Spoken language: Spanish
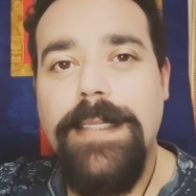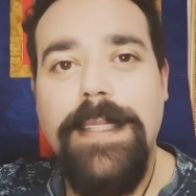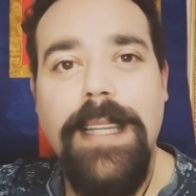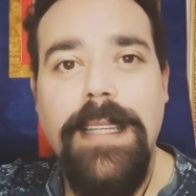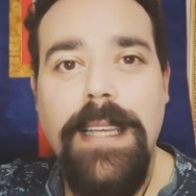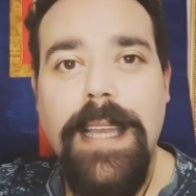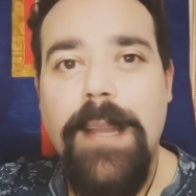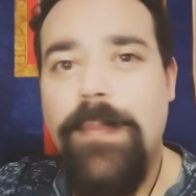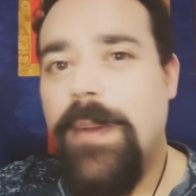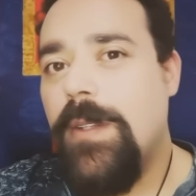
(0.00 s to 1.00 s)
Esta técnica
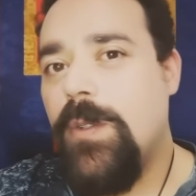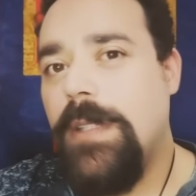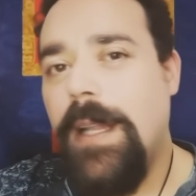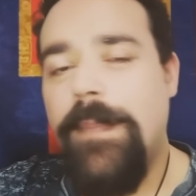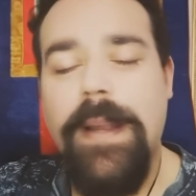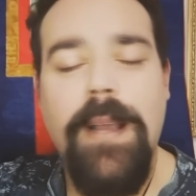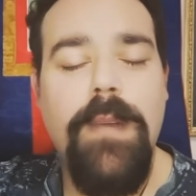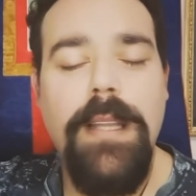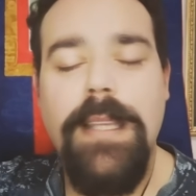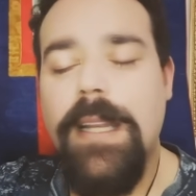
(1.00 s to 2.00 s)
la puedes usar para
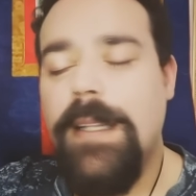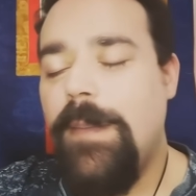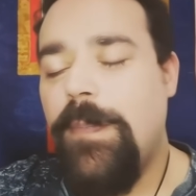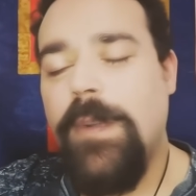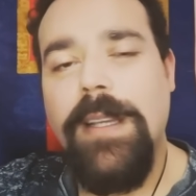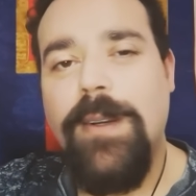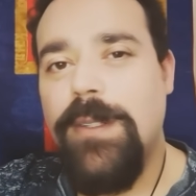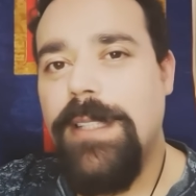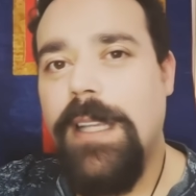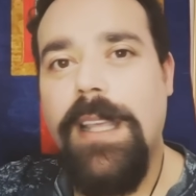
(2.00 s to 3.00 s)
cualquier tipo de
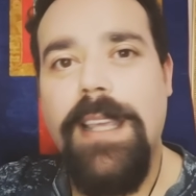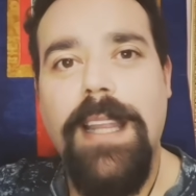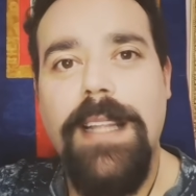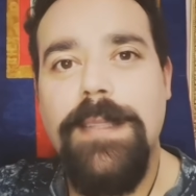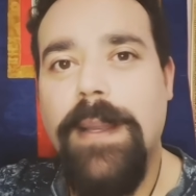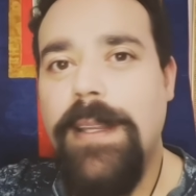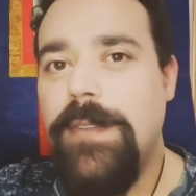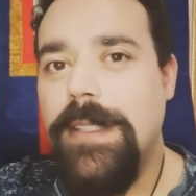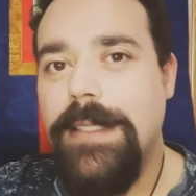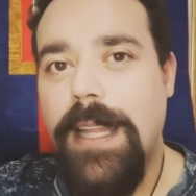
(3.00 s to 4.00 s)
cosa que quieras
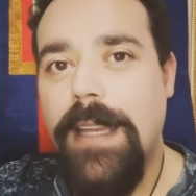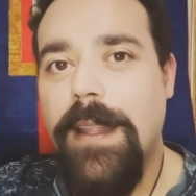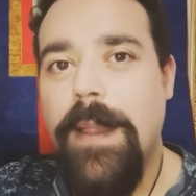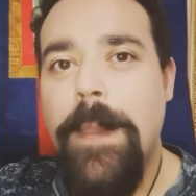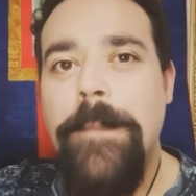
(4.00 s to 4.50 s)
manifestar